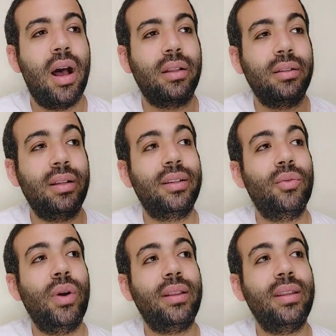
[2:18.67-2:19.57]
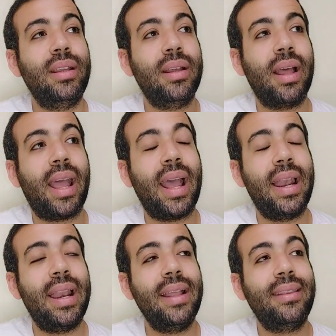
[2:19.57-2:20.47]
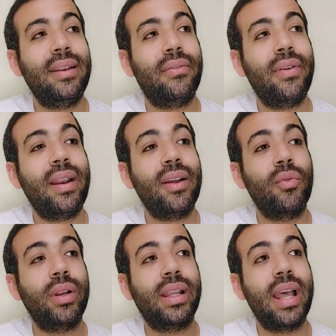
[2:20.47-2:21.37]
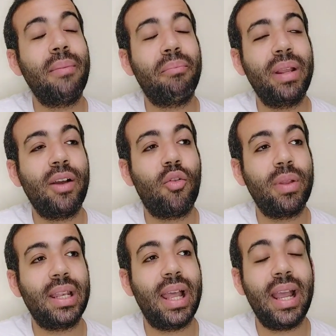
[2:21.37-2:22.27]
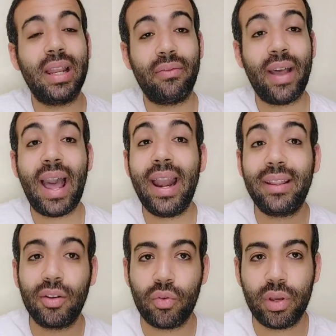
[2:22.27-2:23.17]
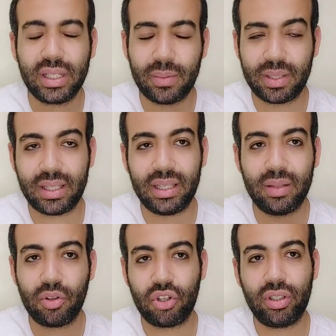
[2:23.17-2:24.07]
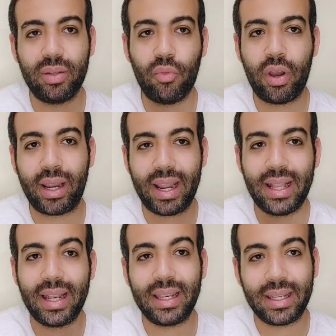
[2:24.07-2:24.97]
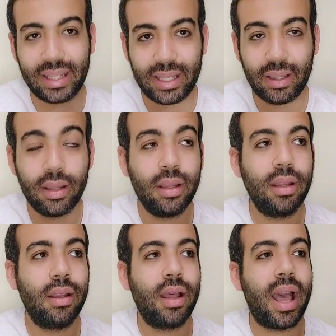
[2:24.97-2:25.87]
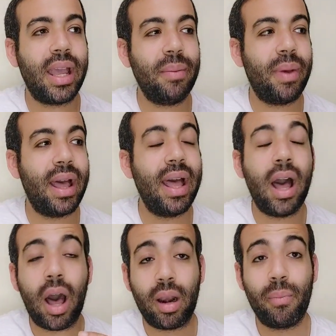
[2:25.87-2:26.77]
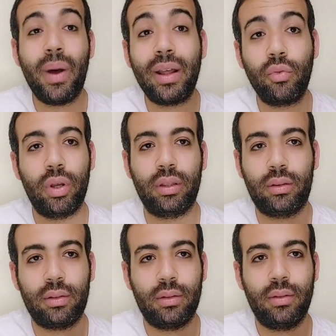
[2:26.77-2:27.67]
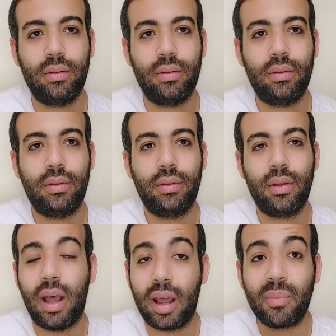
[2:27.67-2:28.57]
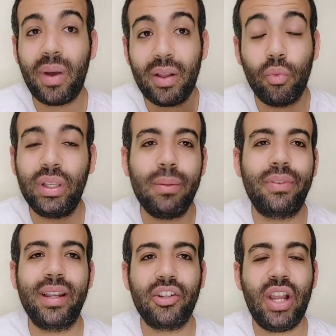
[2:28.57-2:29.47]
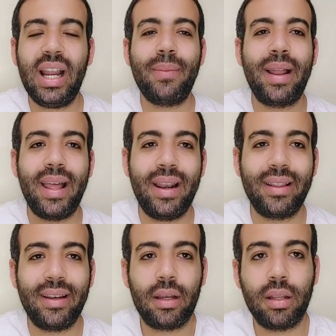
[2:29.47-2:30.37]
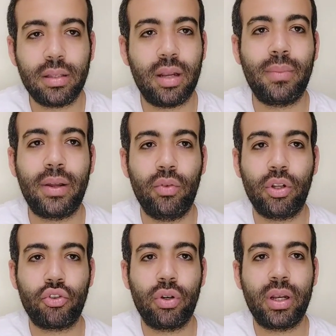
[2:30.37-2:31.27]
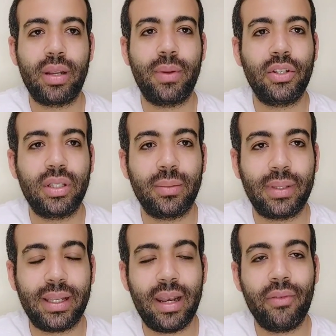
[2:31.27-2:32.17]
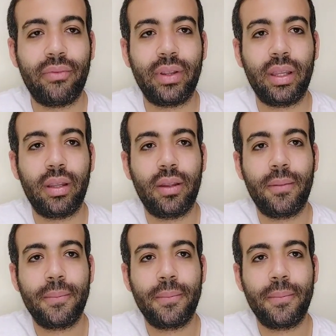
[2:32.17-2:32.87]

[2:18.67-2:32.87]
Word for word: حضرتك دلوقتي خليت الفرق والجاب بينك وبين الاهلي في حاله انه يكسب الست ماتشات المؤجله اللي ليه هيبقى اربع نقط اربع وانت ما فضلكش حاجه مع الاهلي تاني خلاص اربع نقط شكرا يا باشا انت بتتكلم في ايه